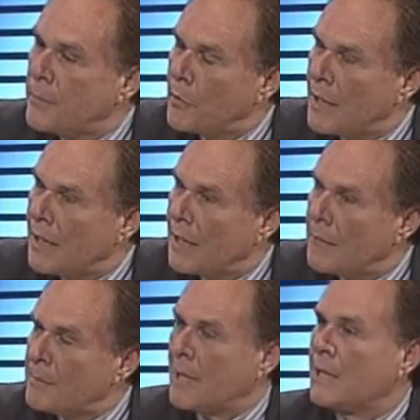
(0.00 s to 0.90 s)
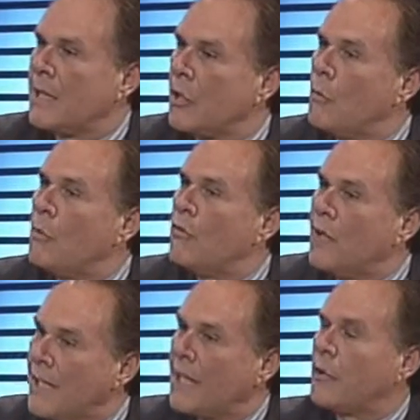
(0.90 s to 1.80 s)
ponerla en marcha? ¿Cómo
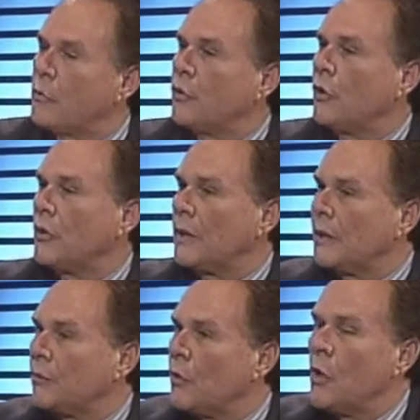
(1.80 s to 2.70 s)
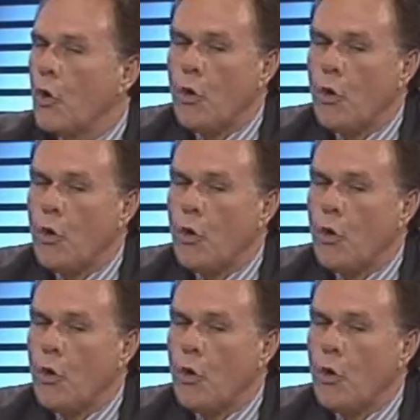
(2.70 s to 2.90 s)
fue la ejecución de eso?